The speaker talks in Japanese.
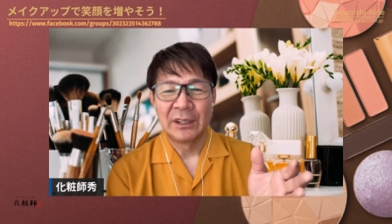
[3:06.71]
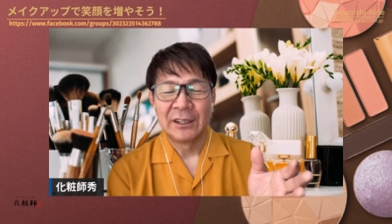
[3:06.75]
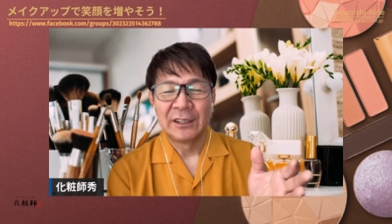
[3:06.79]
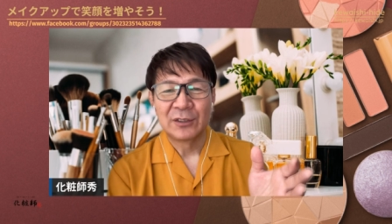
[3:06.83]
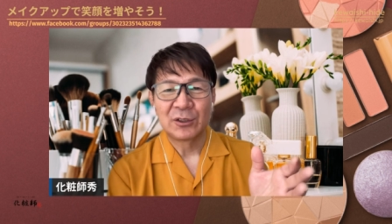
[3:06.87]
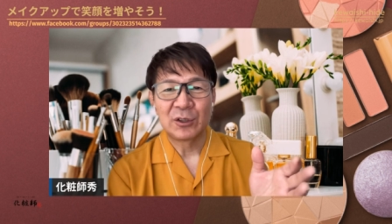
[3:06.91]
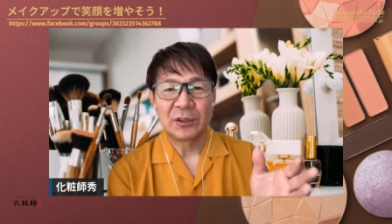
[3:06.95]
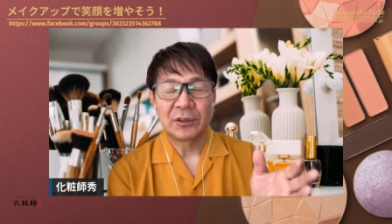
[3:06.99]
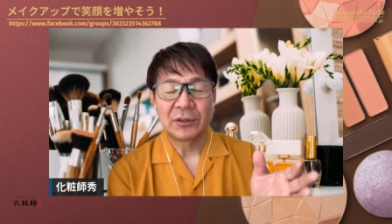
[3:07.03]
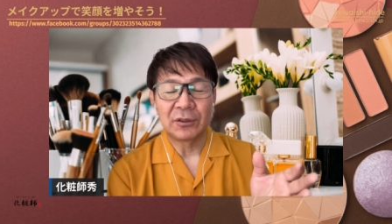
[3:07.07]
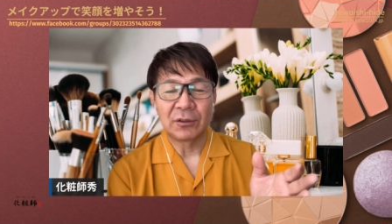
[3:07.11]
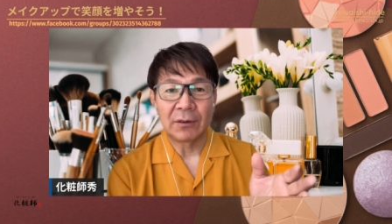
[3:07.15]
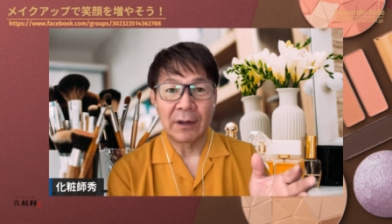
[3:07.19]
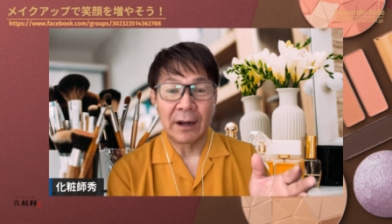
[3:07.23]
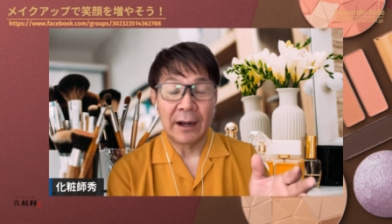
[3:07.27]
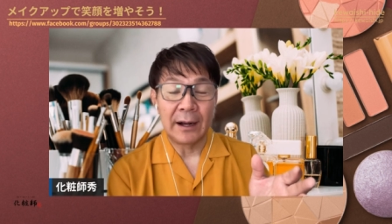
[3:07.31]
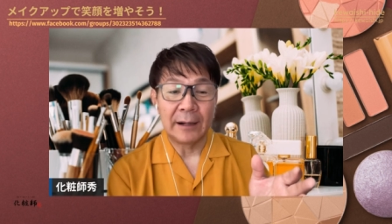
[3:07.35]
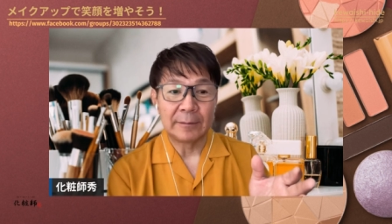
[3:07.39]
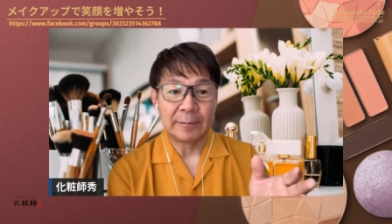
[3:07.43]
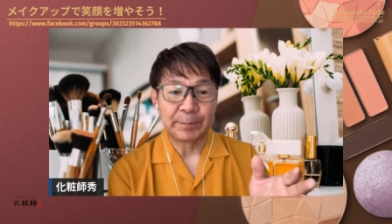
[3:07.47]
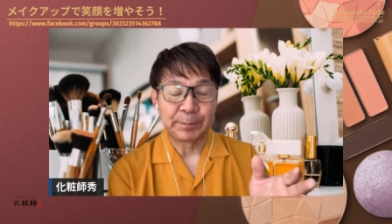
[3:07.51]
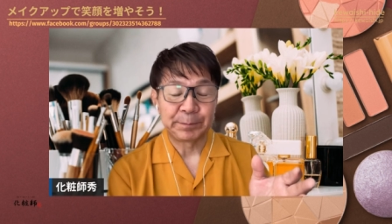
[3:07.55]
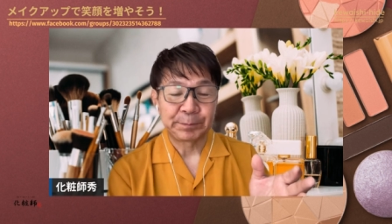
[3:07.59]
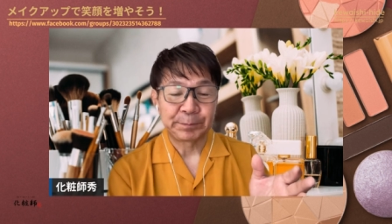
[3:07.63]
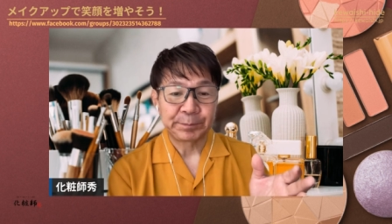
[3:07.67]
それと
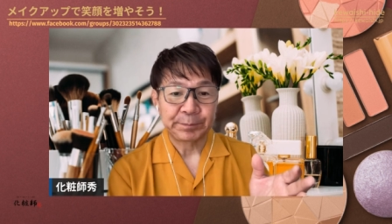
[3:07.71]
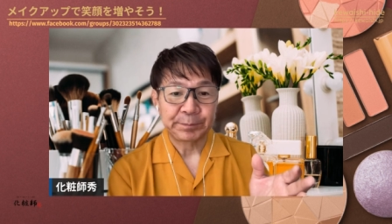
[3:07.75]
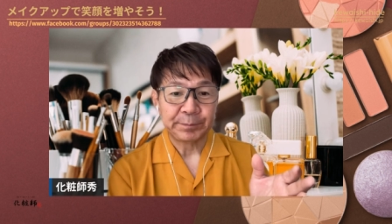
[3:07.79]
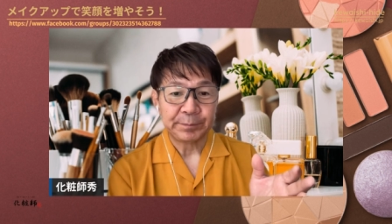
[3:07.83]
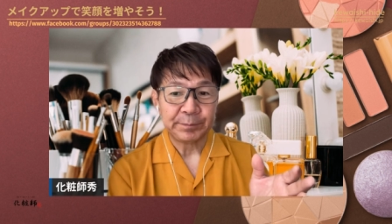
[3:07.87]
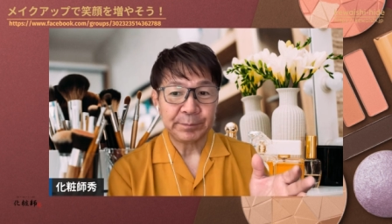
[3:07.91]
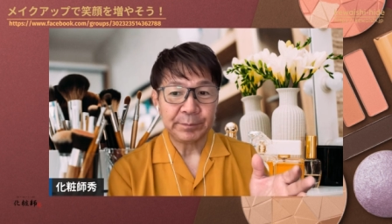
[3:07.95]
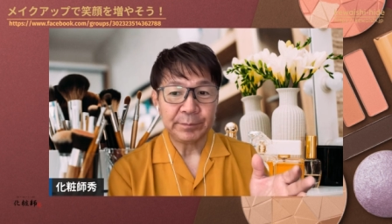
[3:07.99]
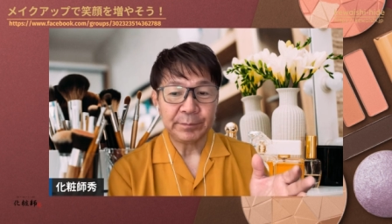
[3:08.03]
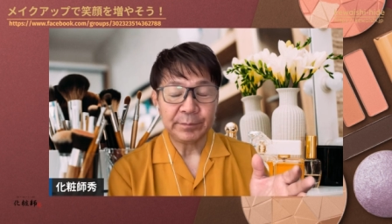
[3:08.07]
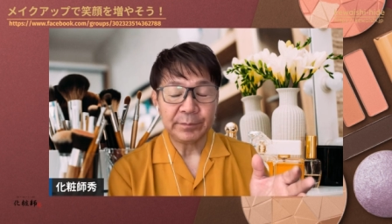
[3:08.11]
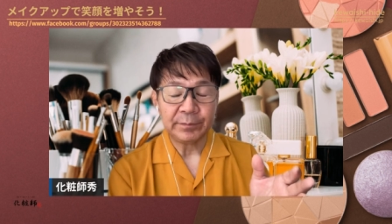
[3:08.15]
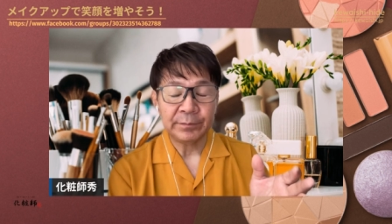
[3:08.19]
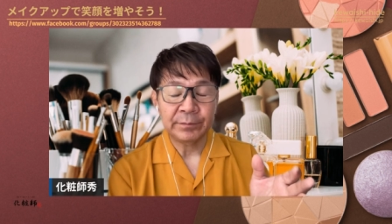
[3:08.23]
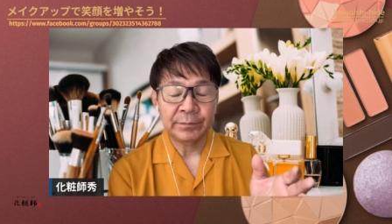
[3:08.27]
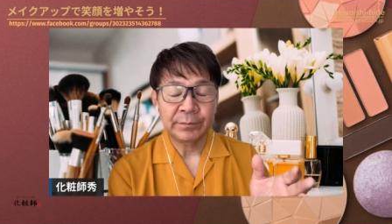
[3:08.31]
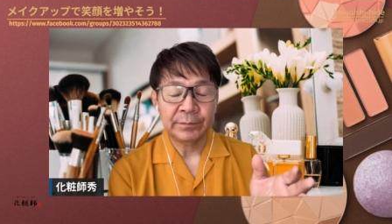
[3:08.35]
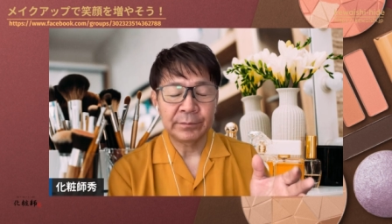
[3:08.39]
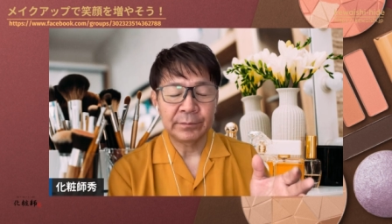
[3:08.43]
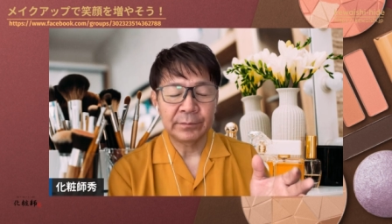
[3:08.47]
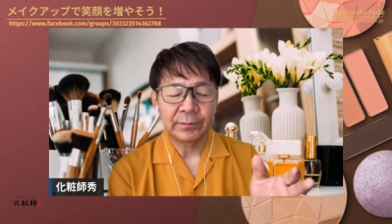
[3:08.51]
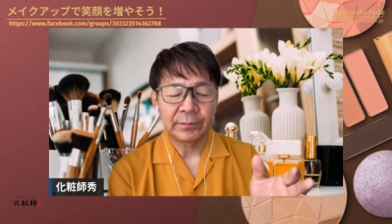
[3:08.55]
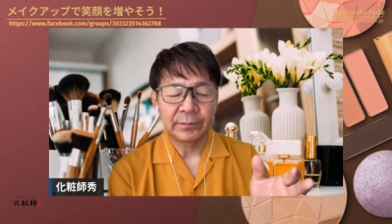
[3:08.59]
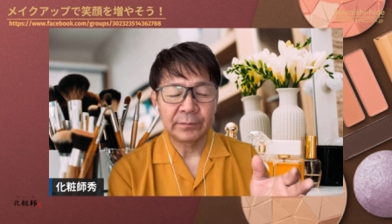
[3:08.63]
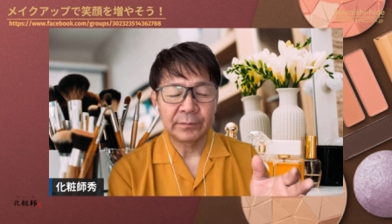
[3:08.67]
かうー
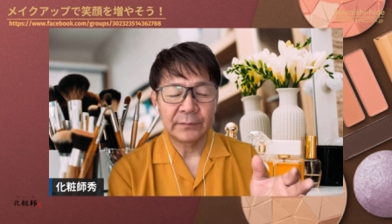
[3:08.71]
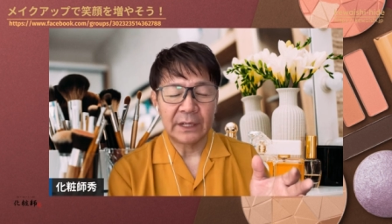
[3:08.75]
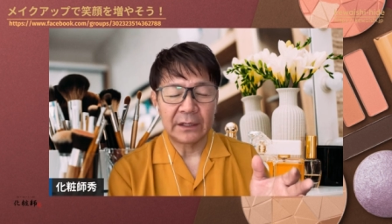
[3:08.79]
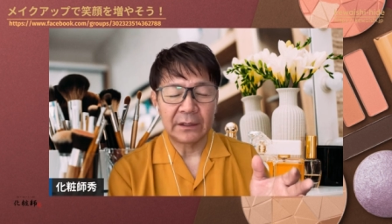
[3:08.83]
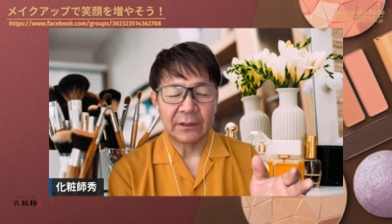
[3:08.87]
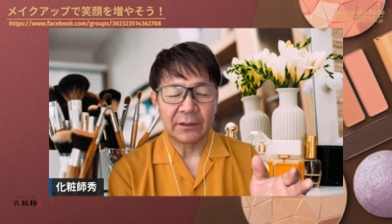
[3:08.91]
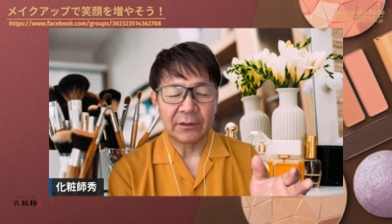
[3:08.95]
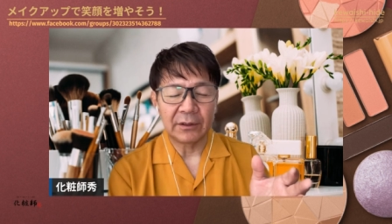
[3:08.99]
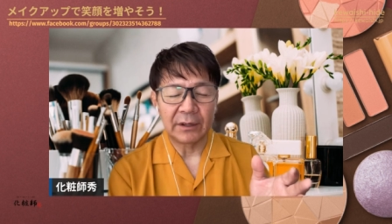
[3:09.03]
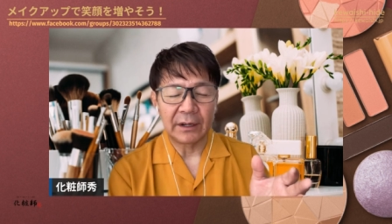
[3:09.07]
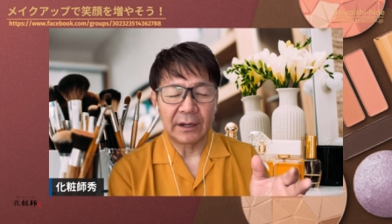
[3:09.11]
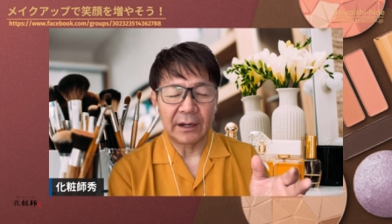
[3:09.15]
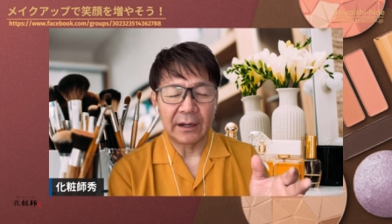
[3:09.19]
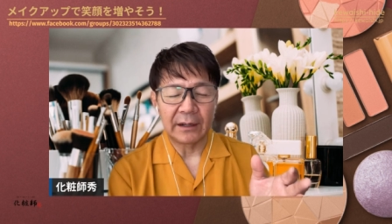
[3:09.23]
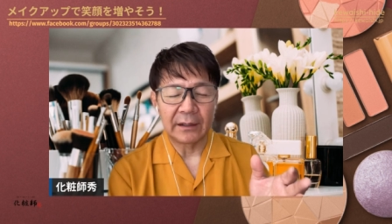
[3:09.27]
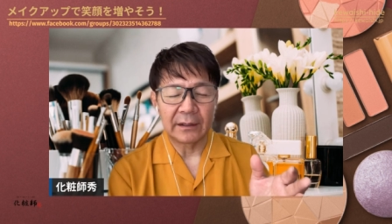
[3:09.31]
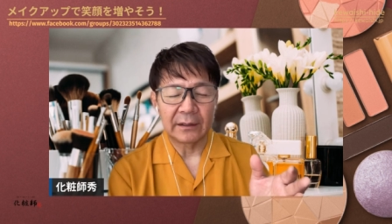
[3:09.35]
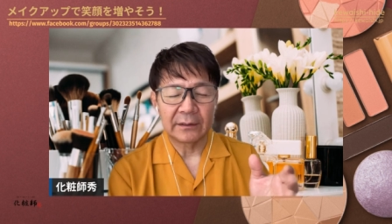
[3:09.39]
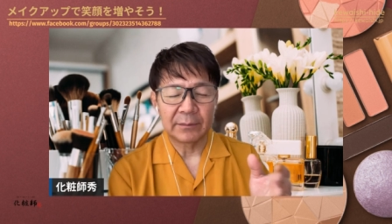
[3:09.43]
んなんていうかな、